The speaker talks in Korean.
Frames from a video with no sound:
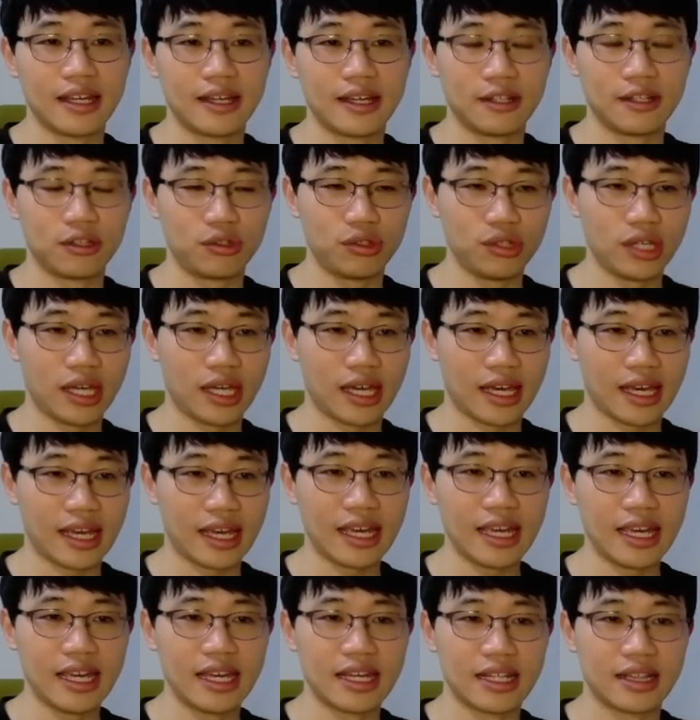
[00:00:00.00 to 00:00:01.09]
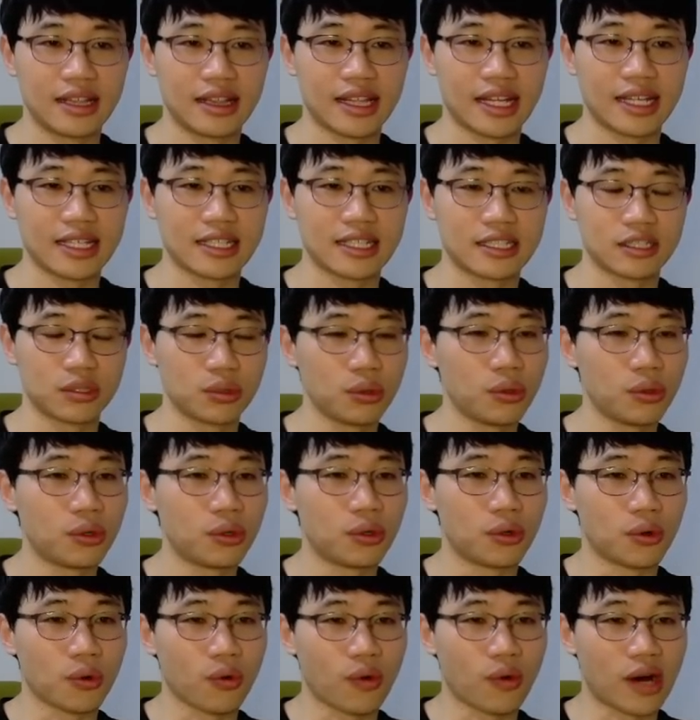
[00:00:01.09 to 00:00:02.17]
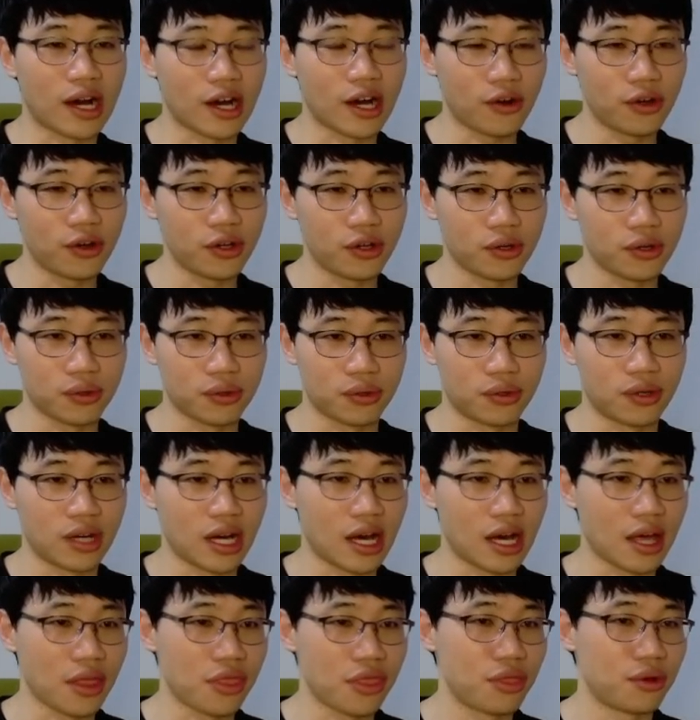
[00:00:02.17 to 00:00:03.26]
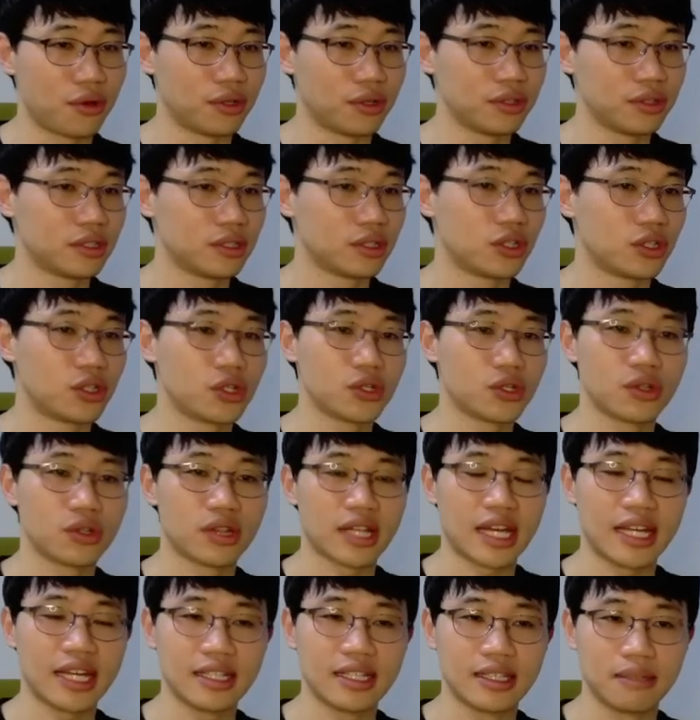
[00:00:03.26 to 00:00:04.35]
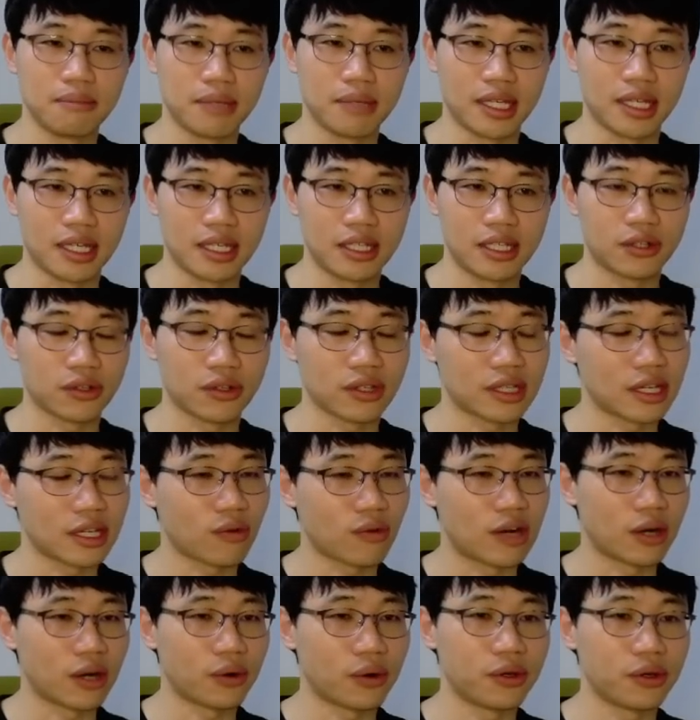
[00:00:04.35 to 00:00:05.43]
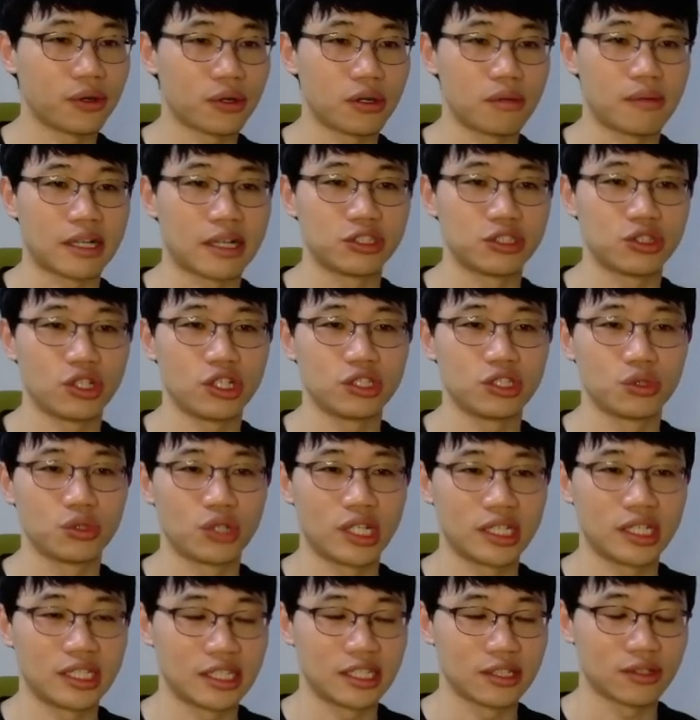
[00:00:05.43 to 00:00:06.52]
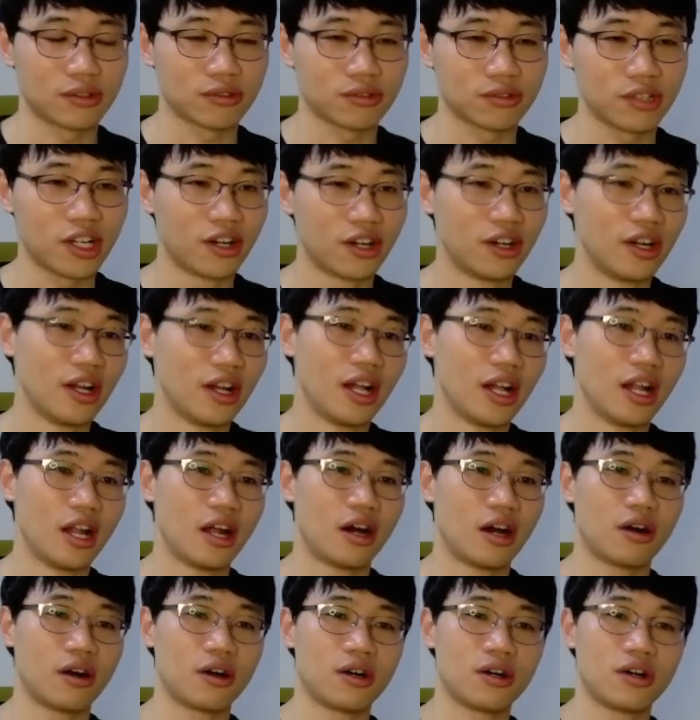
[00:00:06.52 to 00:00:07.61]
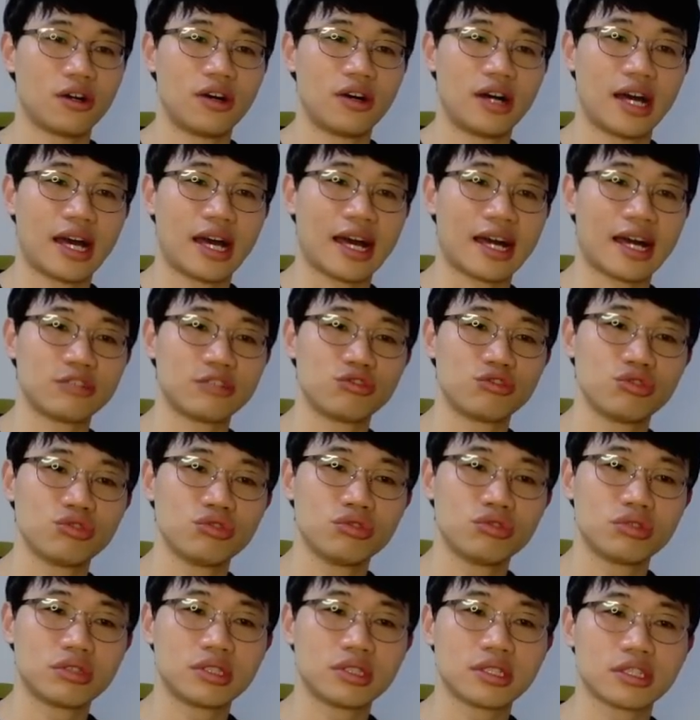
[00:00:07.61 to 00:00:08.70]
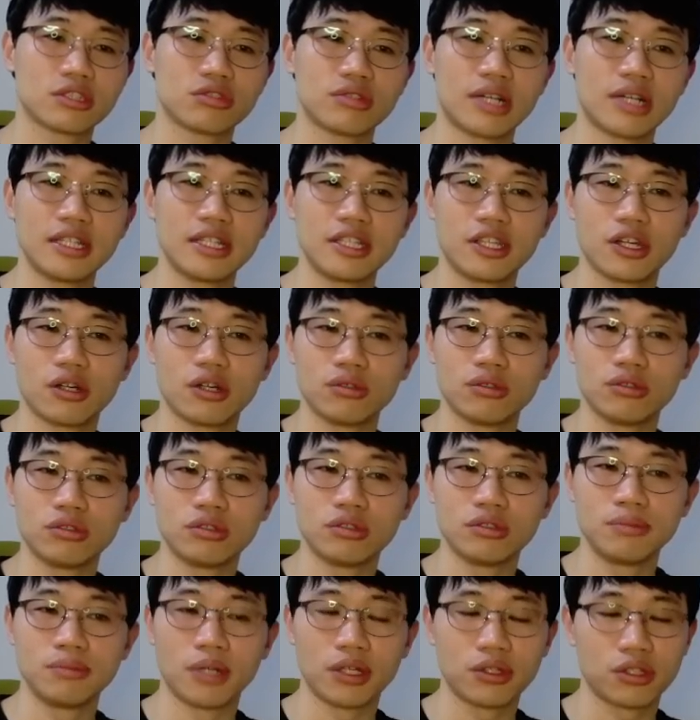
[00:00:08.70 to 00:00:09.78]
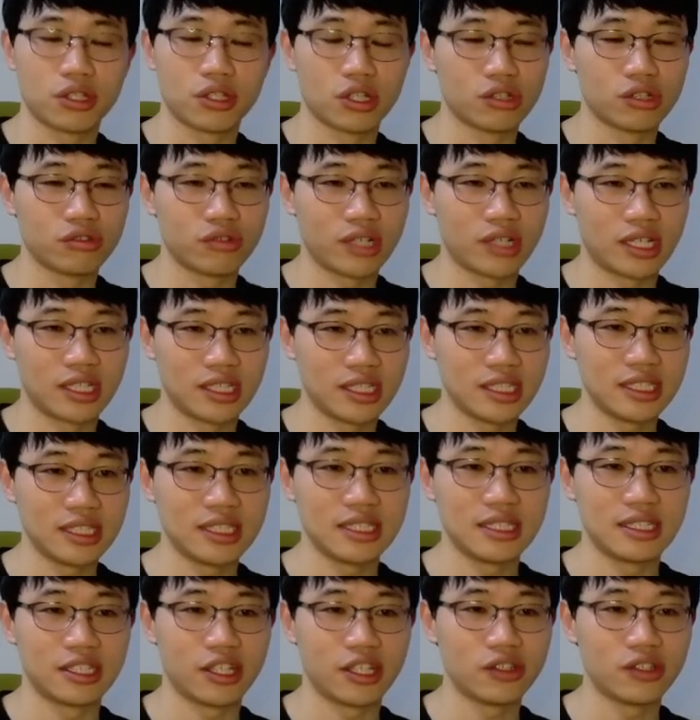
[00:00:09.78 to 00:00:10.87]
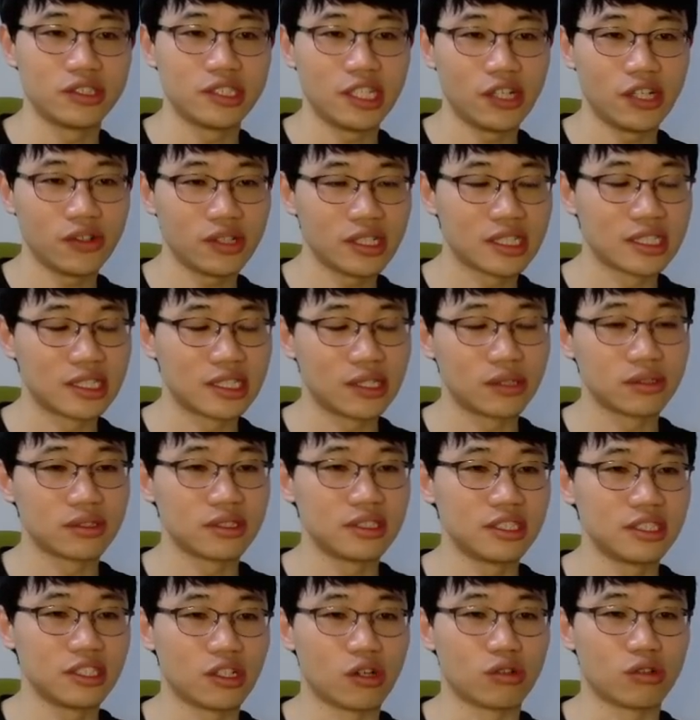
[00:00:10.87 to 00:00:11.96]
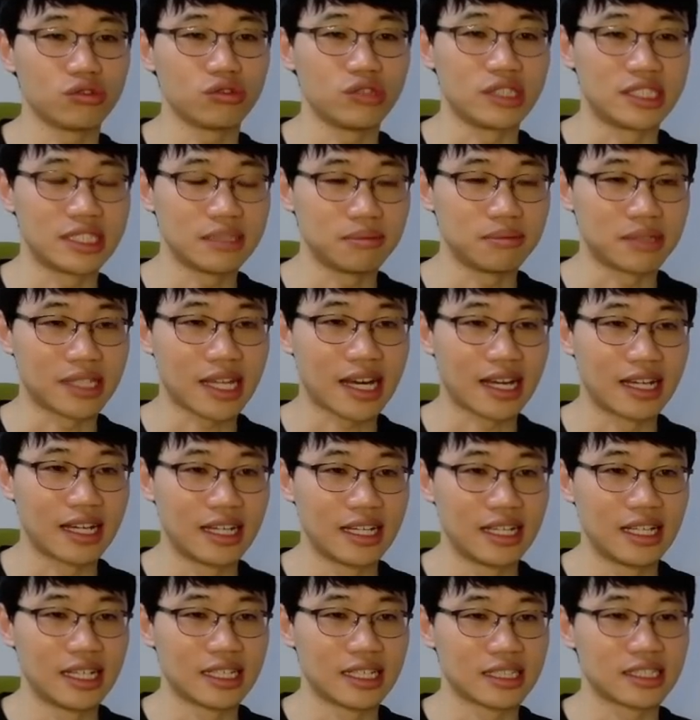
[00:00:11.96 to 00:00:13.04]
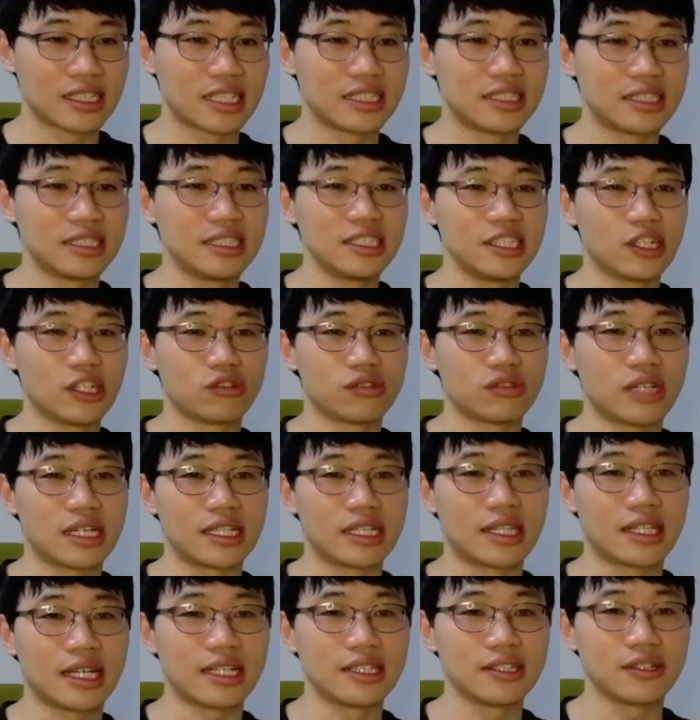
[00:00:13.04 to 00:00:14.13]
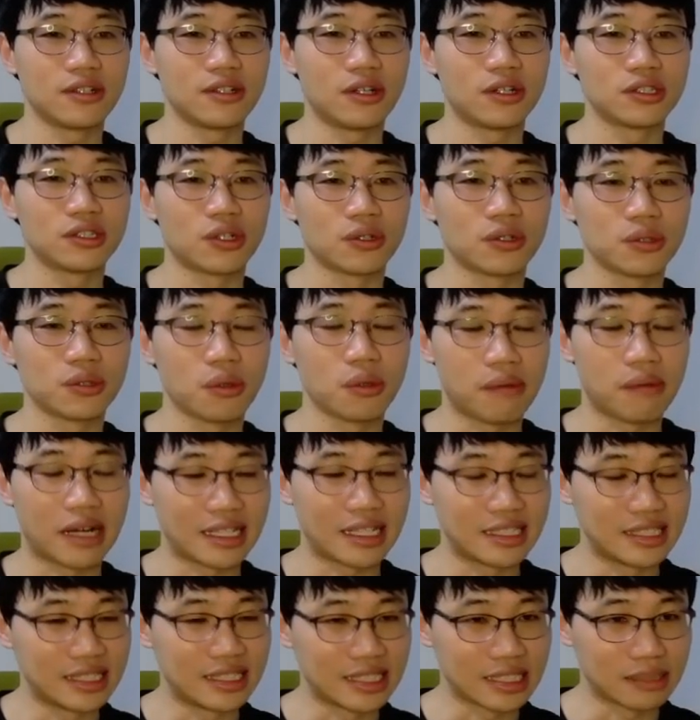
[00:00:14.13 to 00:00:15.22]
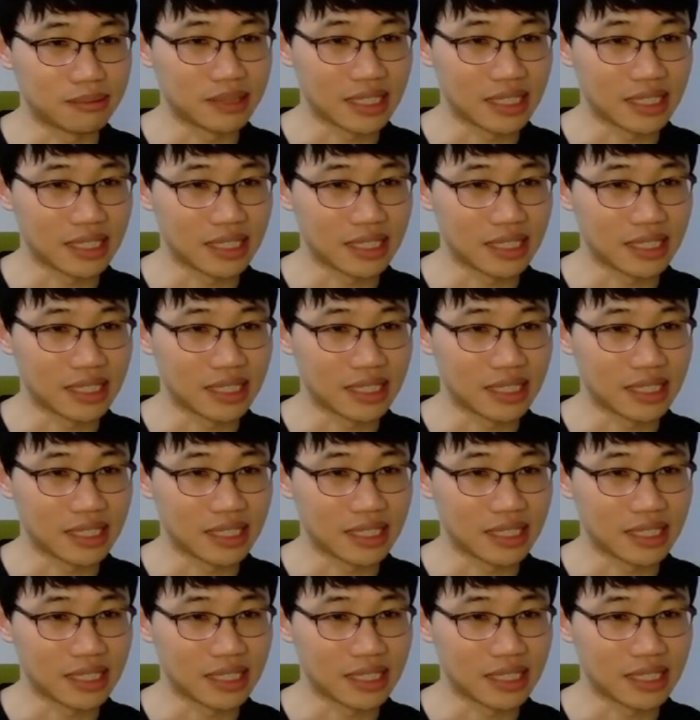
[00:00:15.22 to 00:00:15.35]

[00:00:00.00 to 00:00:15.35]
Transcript: 뒤에 like도 과거형으로 I thought you liked me 이렇게 과거형으로 맞춰줘야 되는 거고요. 어, 아주 특수한 경우 몇 경우에는 현재형을 그대로 쓰는 경우도 있습니다. 그렇게 쓰는 경우가 있다는 거 정도만 지금은